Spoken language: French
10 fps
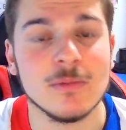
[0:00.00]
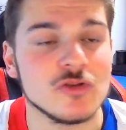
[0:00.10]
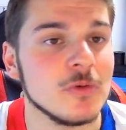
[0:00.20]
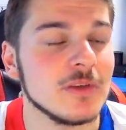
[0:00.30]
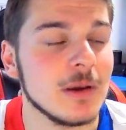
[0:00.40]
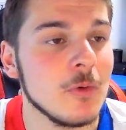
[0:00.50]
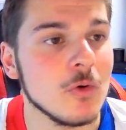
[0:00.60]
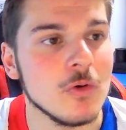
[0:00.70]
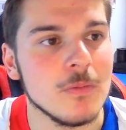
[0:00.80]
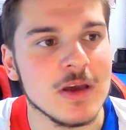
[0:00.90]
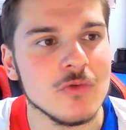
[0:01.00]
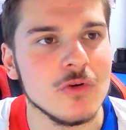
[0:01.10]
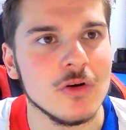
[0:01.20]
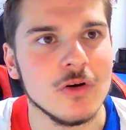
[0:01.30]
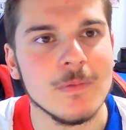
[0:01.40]
Hein. Moi, je pense vraiment aux
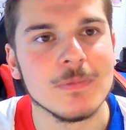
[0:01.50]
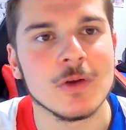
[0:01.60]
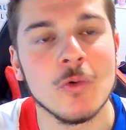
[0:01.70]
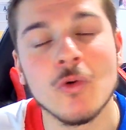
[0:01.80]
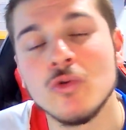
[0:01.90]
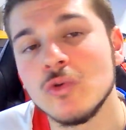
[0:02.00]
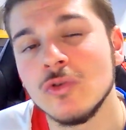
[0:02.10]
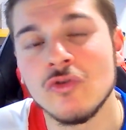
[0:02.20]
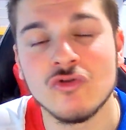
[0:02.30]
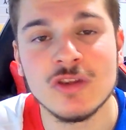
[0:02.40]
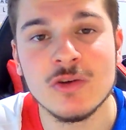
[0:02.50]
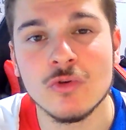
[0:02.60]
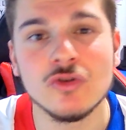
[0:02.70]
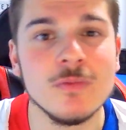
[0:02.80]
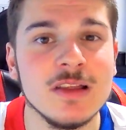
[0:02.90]
maillots euh, au retour de
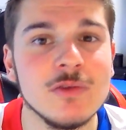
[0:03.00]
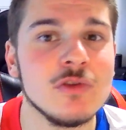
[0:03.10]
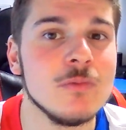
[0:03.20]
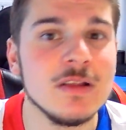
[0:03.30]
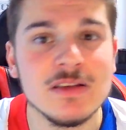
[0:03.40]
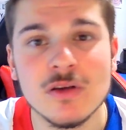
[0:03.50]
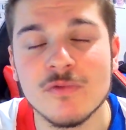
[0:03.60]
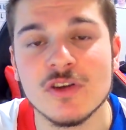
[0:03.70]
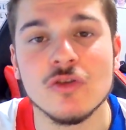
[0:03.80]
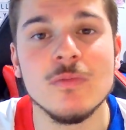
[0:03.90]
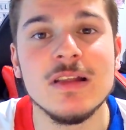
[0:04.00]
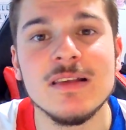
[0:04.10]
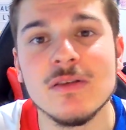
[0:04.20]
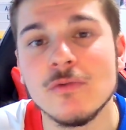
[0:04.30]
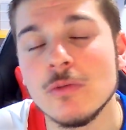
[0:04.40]
Juninho 2018-2019 et
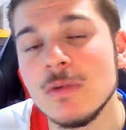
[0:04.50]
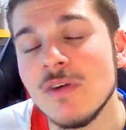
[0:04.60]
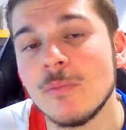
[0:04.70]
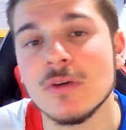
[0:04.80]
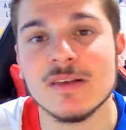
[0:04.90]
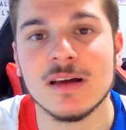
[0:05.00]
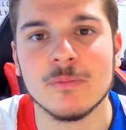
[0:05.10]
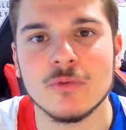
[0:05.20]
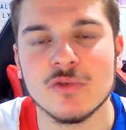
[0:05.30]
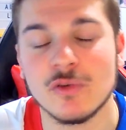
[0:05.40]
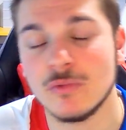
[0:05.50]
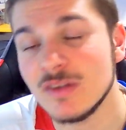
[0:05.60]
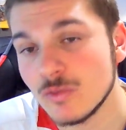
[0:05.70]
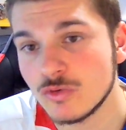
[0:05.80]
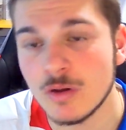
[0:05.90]
2019-2020 pour les, pour les
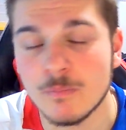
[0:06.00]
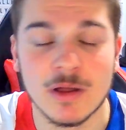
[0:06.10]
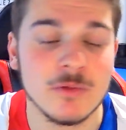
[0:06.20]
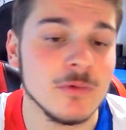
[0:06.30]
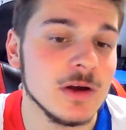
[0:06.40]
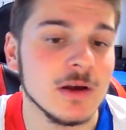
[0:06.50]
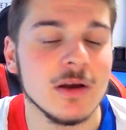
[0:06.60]
70 ans du club, pardon.